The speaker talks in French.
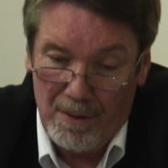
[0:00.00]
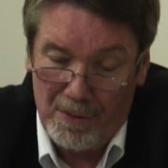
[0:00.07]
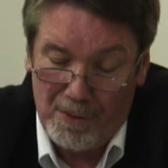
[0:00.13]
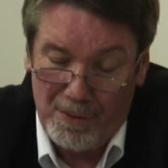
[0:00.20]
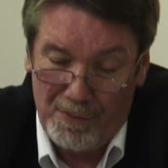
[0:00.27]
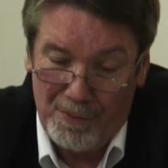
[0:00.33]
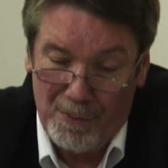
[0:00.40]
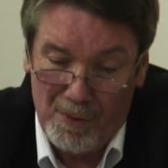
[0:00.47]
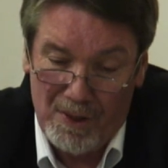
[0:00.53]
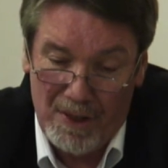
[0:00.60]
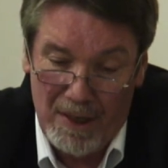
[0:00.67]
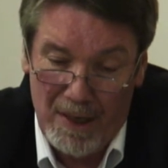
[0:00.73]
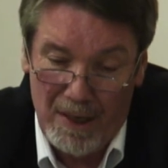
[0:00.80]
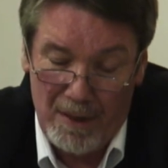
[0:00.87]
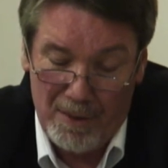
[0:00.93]
se
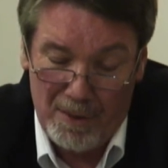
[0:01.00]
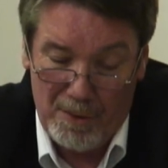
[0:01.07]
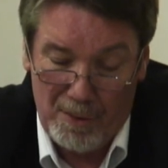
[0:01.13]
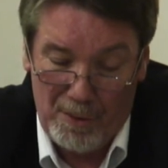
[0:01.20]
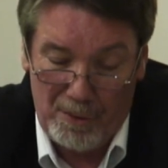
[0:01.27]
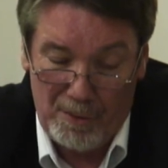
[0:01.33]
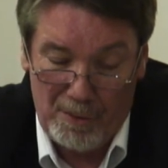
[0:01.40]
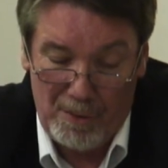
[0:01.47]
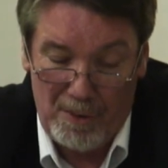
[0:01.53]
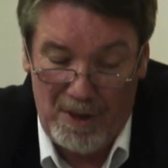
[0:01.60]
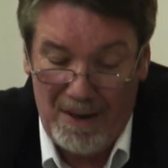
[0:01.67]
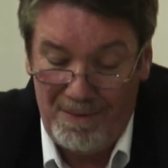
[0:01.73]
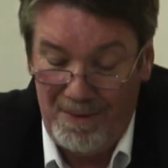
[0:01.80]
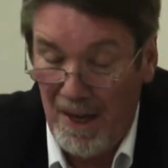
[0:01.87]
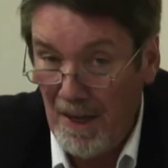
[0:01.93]
faisaient de
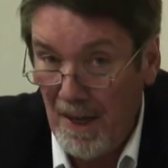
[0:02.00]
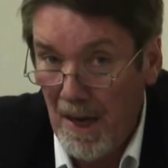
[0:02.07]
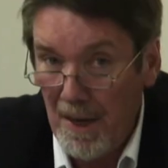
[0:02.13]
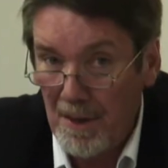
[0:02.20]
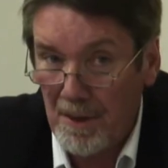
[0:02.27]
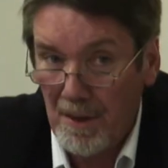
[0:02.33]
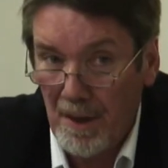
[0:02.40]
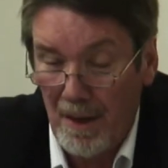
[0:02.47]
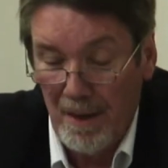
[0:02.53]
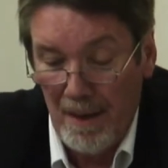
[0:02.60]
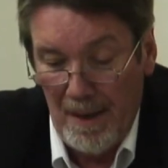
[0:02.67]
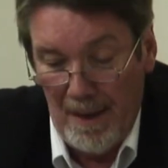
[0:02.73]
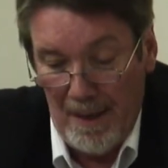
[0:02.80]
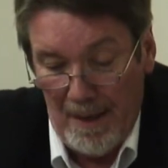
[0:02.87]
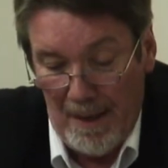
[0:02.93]
la vieillesse
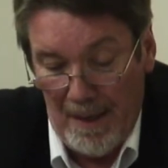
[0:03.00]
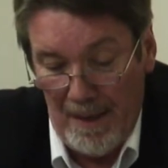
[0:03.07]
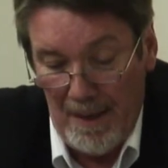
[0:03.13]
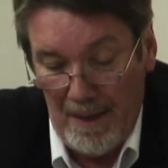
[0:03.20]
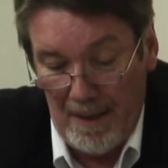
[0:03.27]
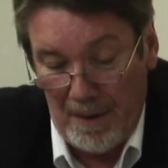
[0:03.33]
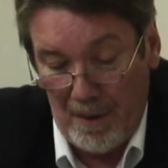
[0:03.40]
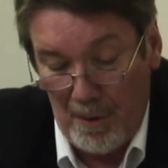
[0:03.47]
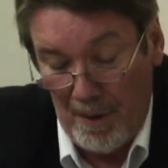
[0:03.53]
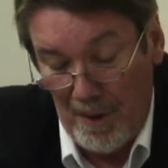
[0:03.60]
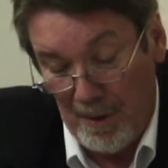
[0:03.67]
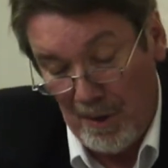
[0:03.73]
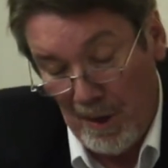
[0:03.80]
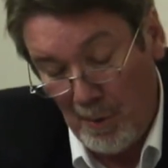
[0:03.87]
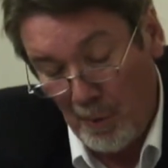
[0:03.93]
et,
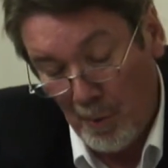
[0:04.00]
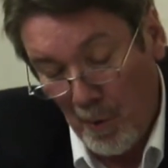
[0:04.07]
c'est une